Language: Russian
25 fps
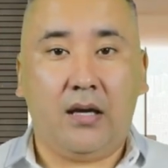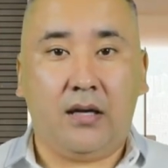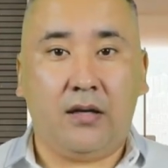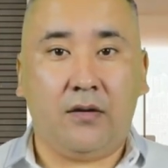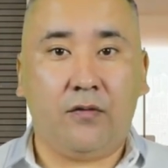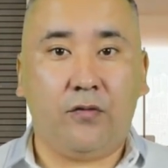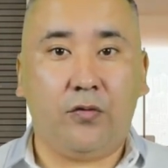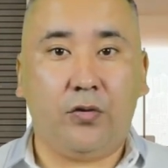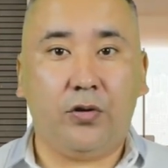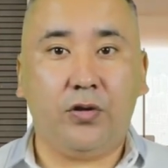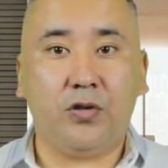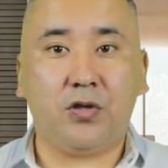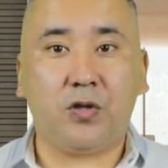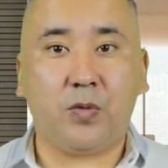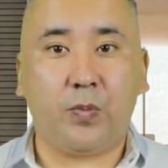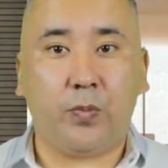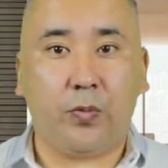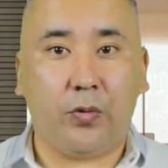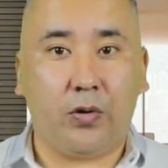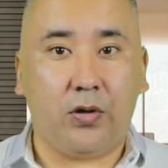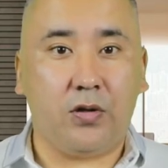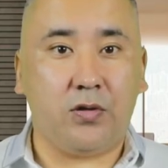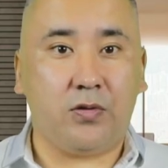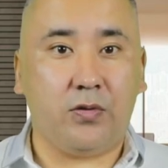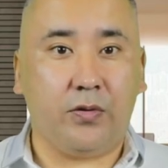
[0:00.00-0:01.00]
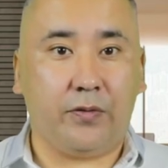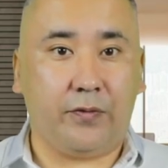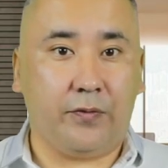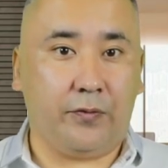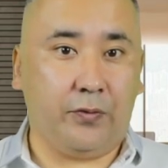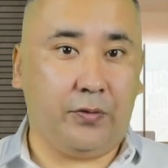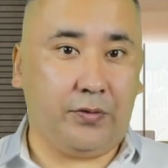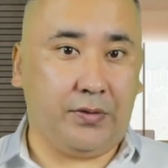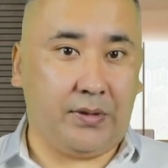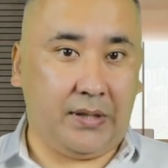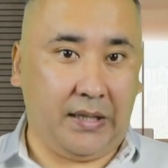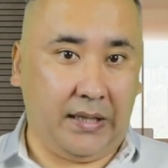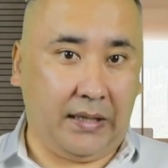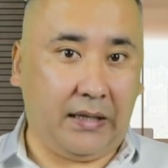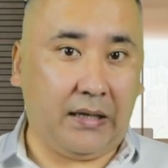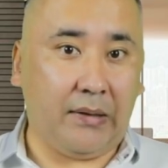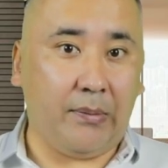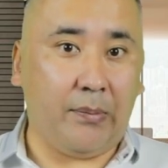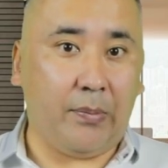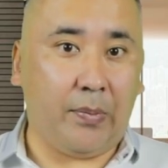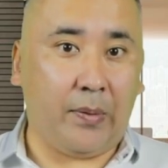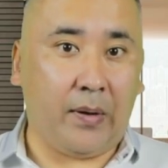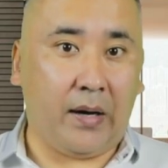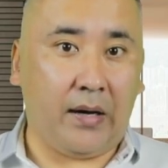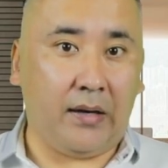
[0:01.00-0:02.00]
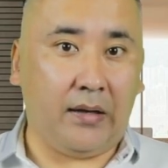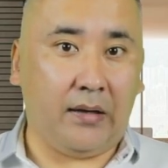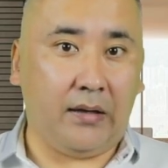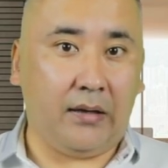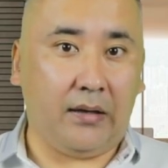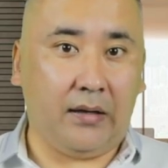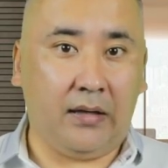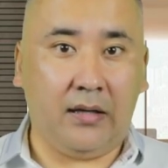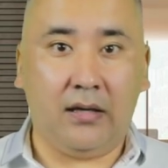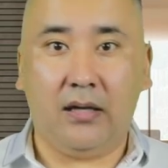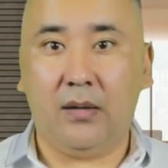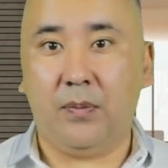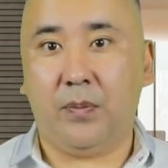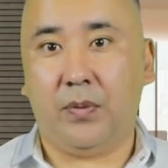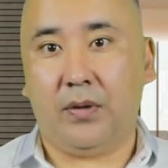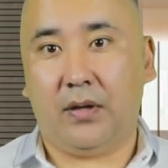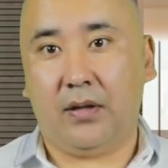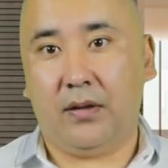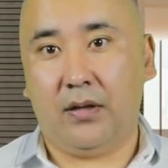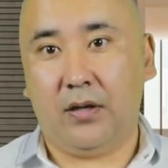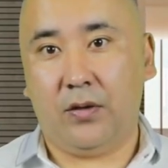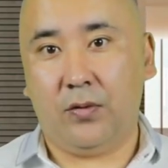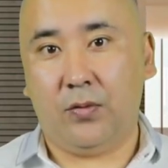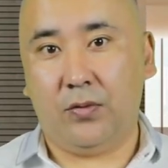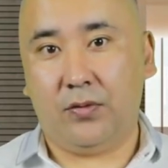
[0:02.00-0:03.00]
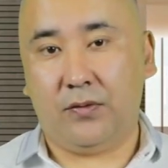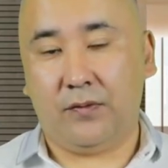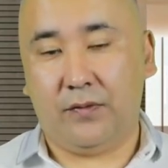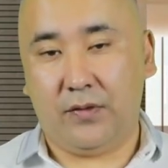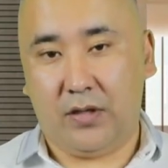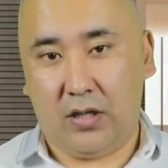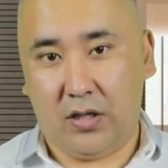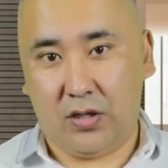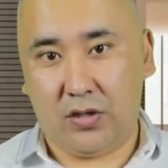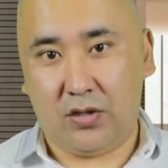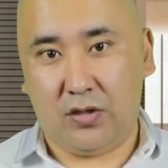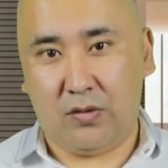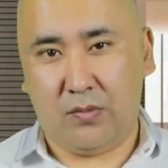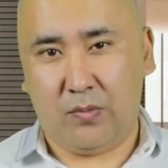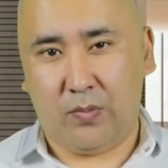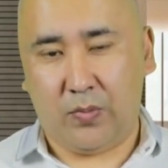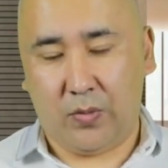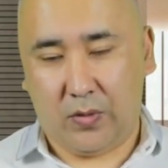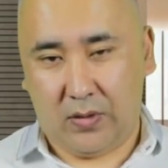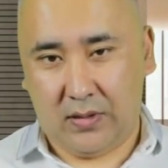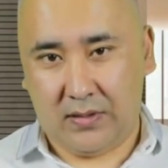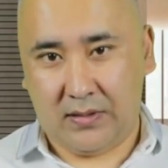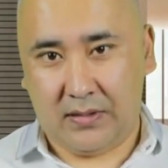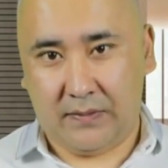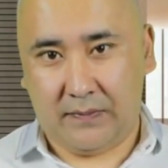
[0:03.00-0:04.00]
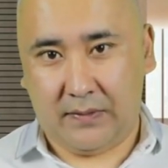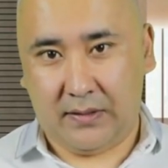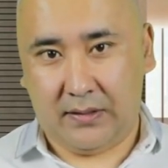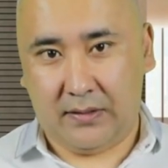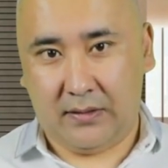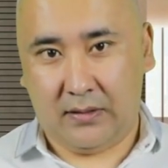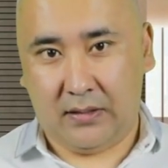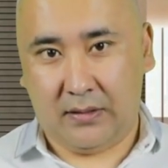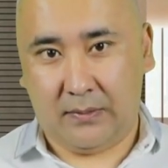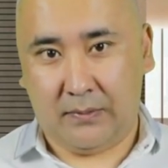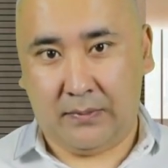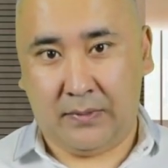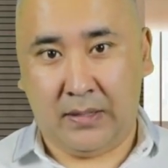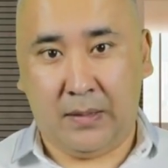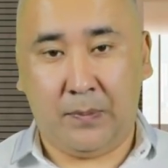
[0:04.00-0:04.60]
Его используют внутри компании или передают внешним пользователям,